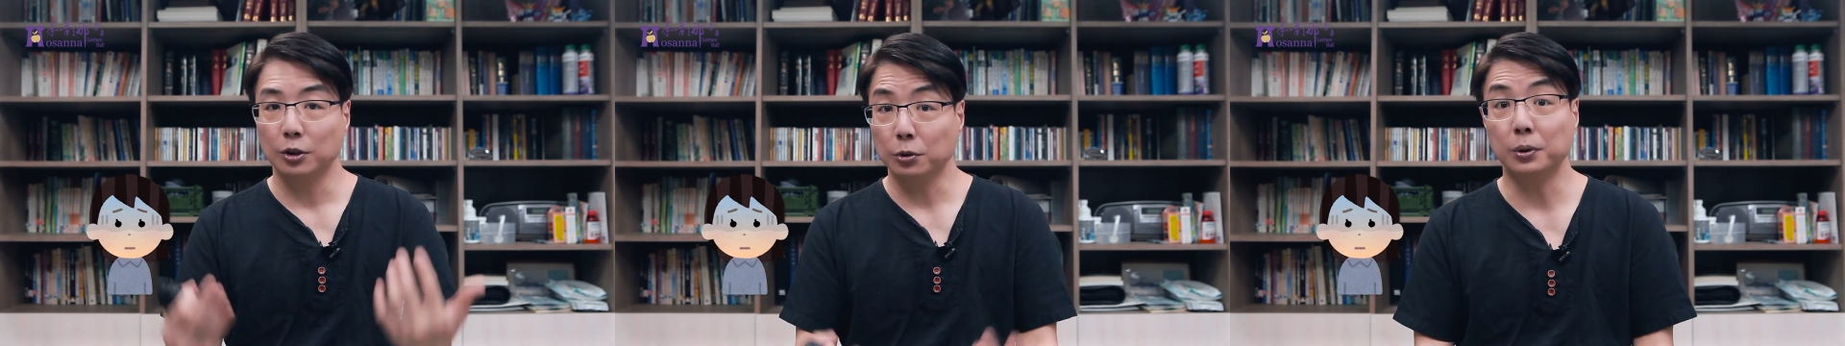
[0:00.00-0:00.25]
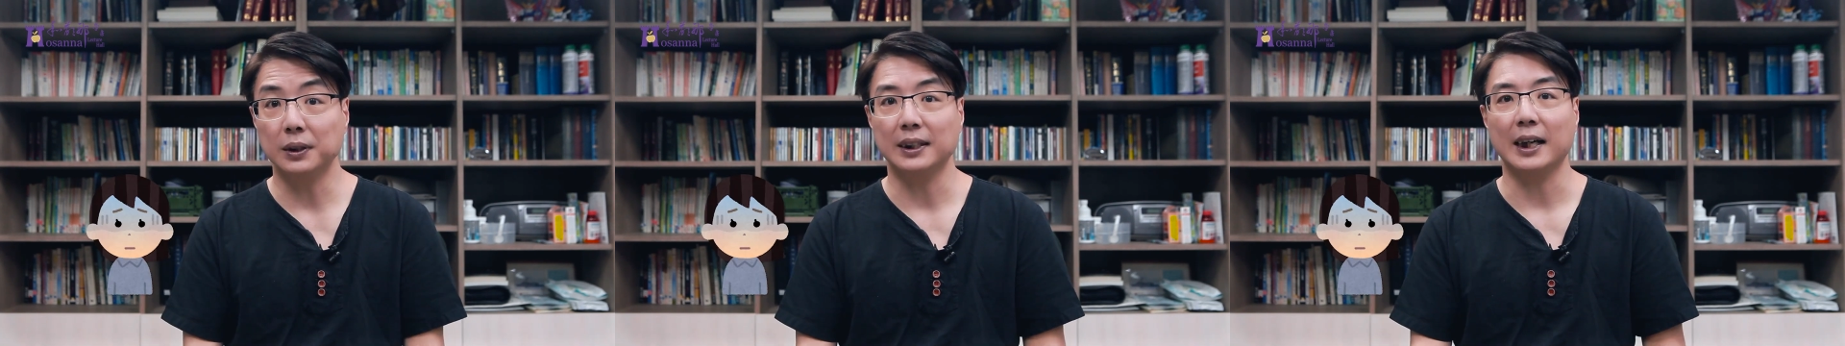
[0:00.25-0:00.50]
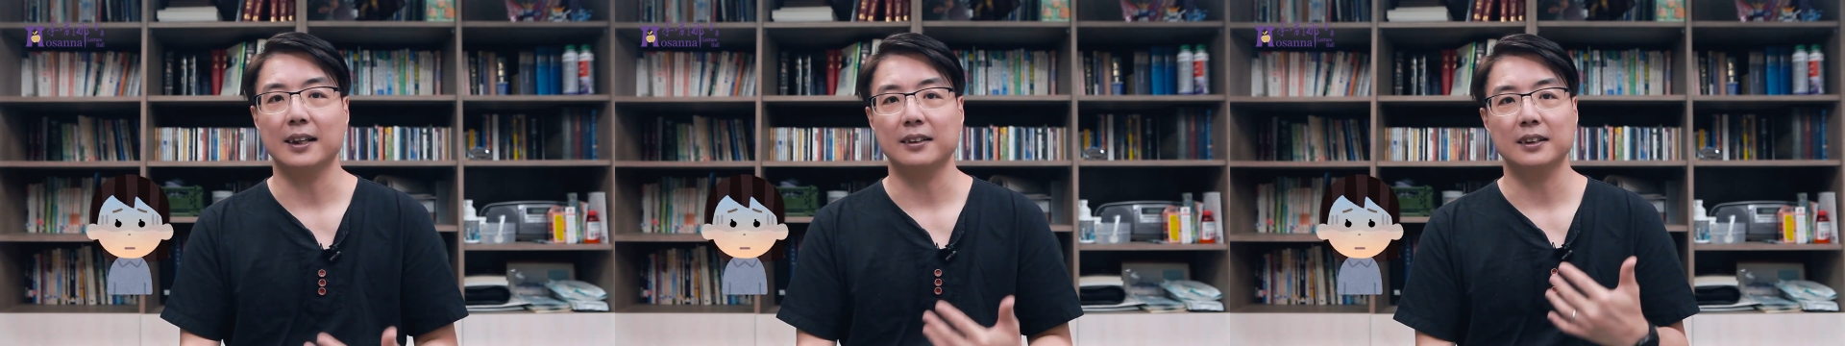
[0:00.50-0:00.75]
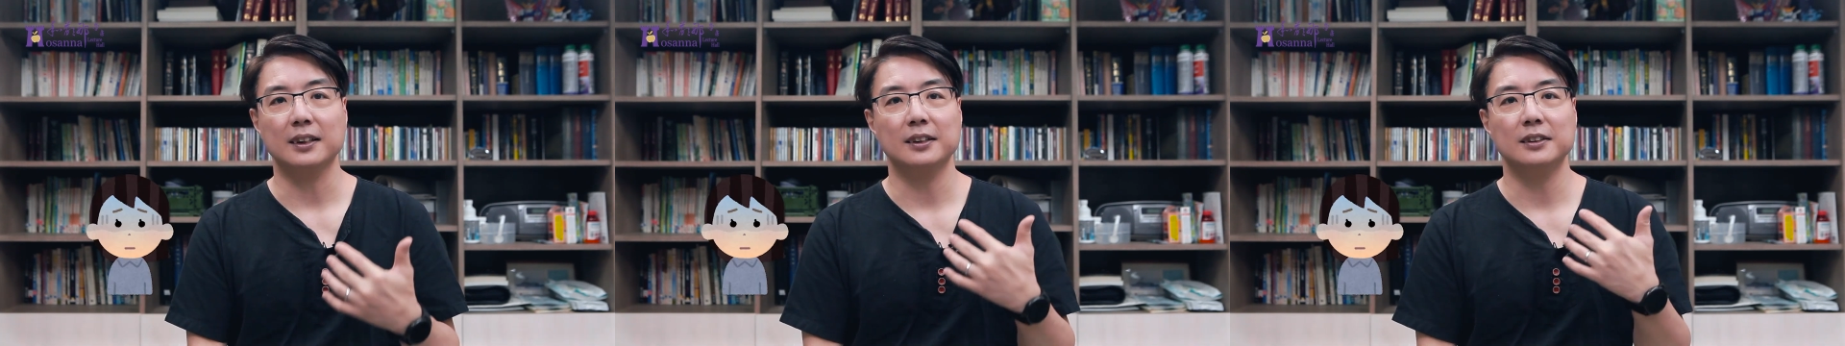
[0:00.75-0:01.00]
困难
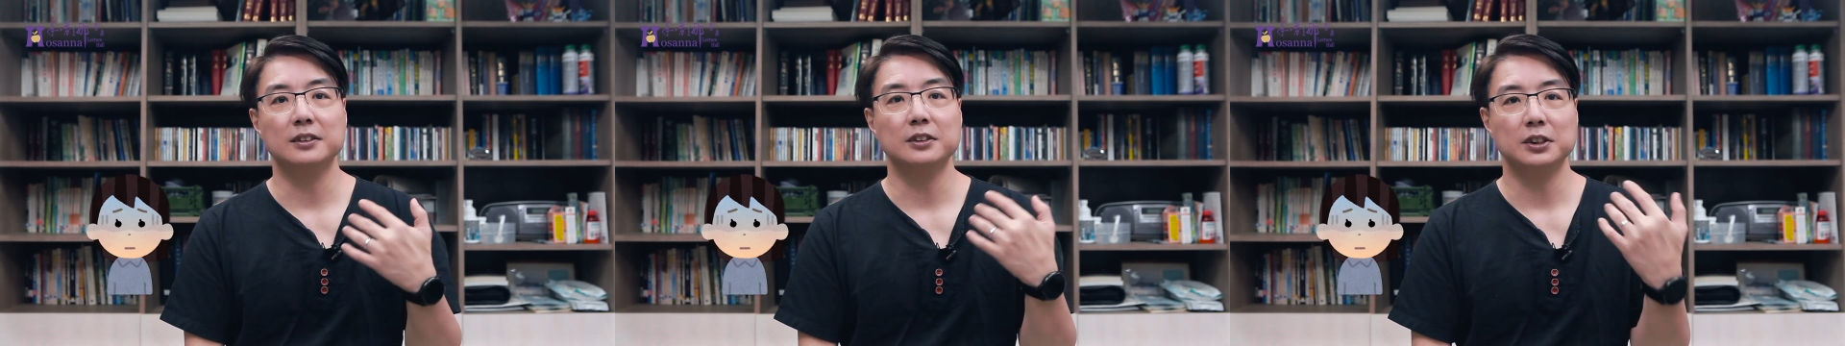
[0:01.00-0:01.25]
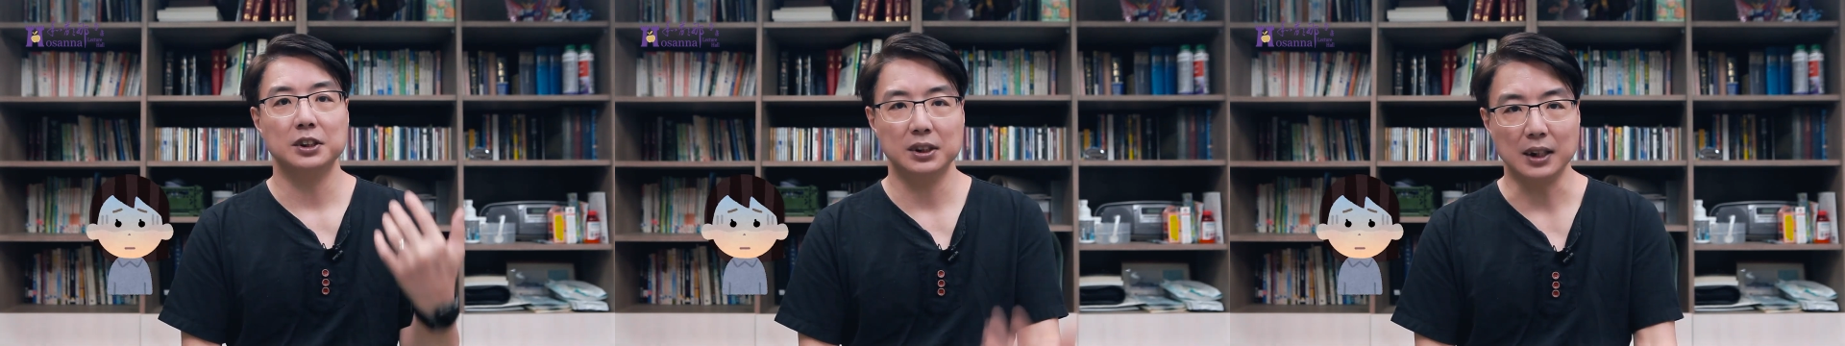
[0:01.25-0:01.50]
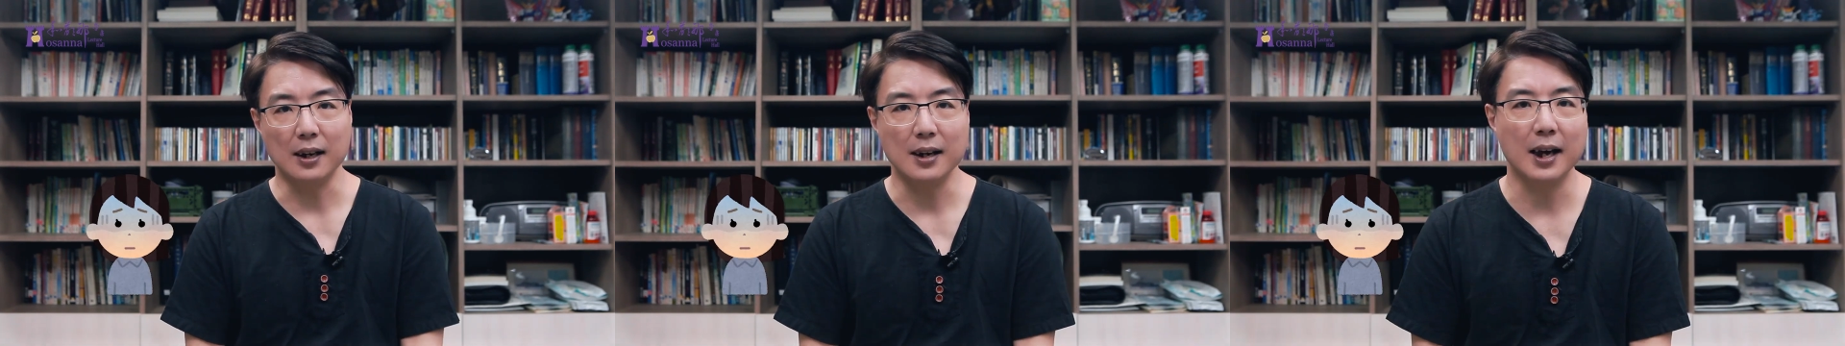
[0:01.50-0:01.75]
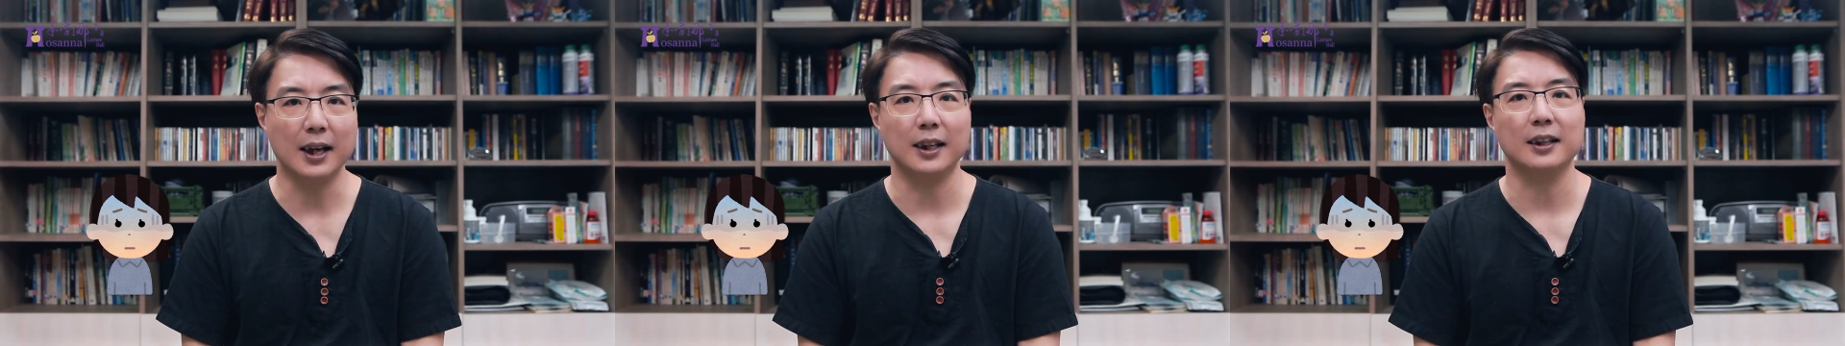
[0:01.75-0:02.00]
跟伤
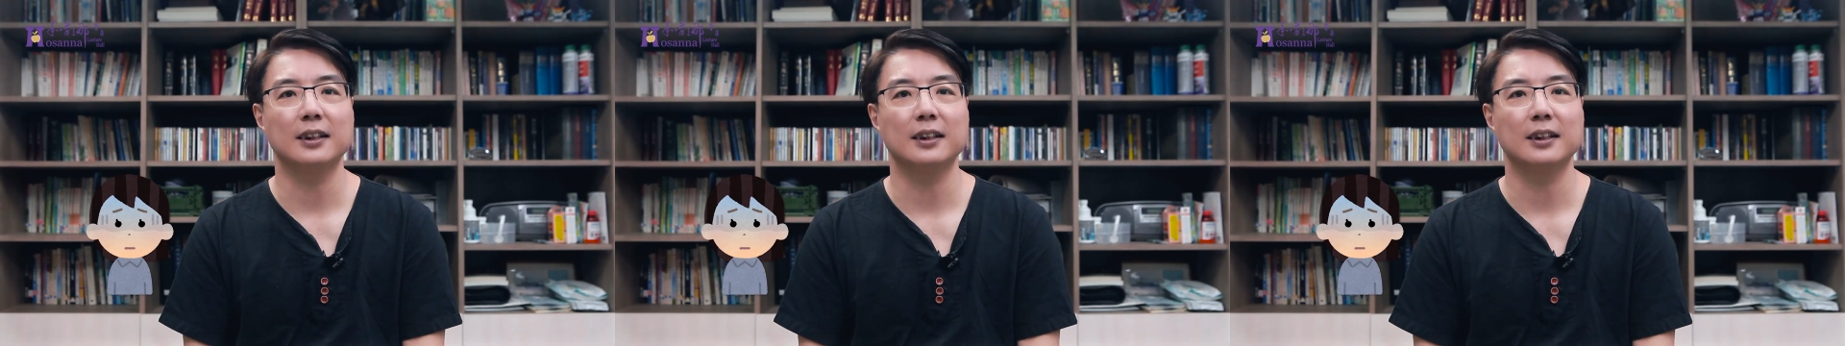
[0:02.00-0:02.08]
害。